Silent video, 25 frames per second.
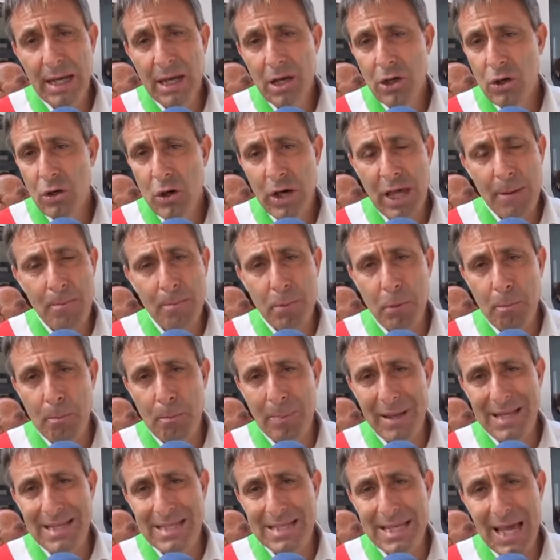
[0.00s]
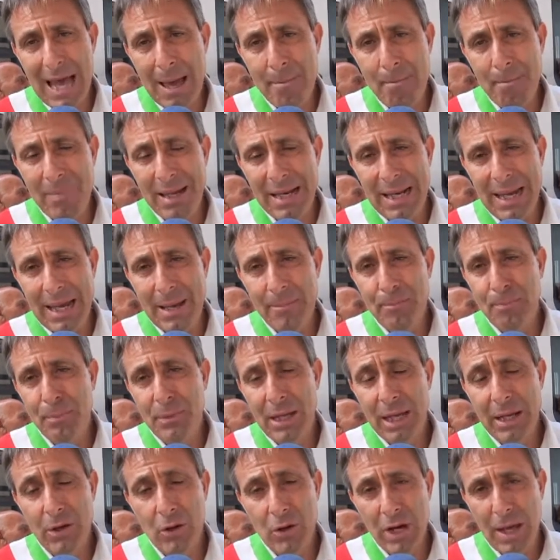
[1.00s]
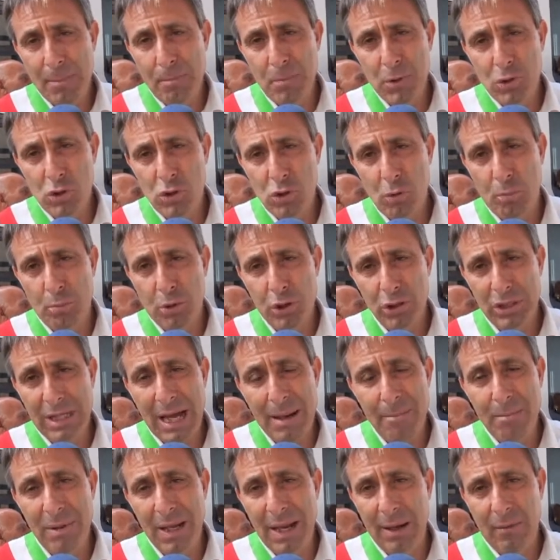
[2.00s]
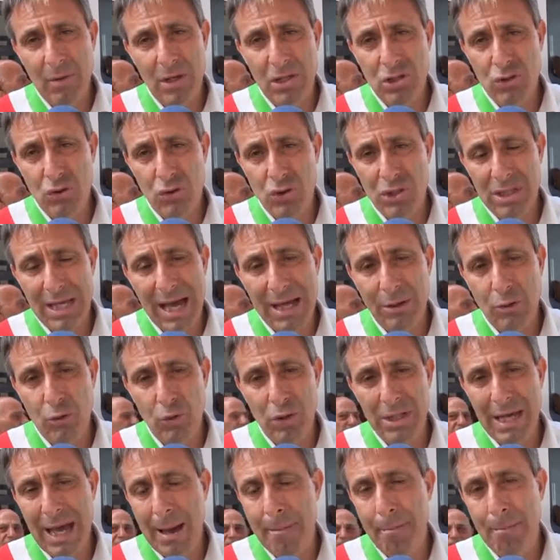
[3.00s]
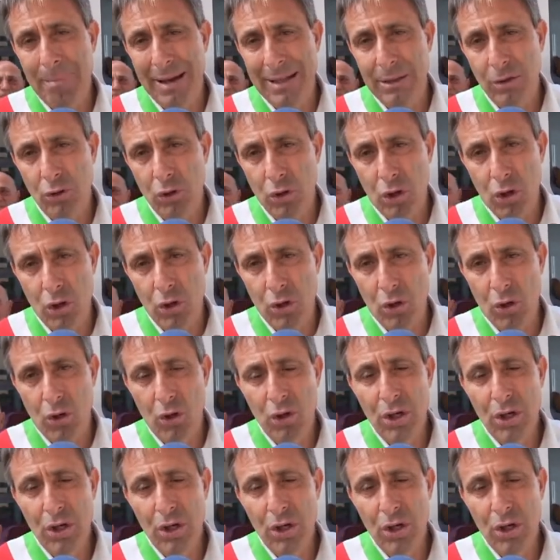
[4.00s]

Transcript: non è più pensabile e non è più sopportabile questo stato di abbandono